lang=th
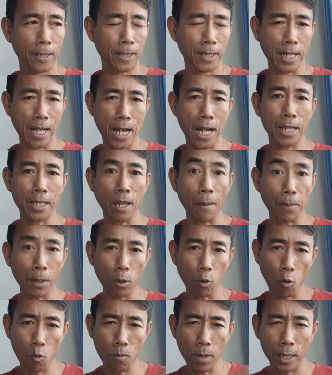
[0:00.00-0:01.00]
นะฮะ อย่าไปหล
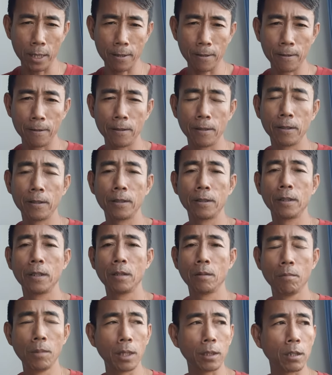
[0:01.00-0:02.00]
งมัน
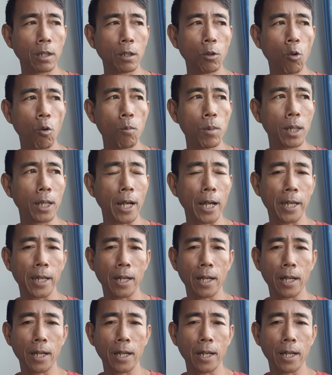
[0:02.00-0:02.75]
เมื่อเธอหลงเมื่อไหร่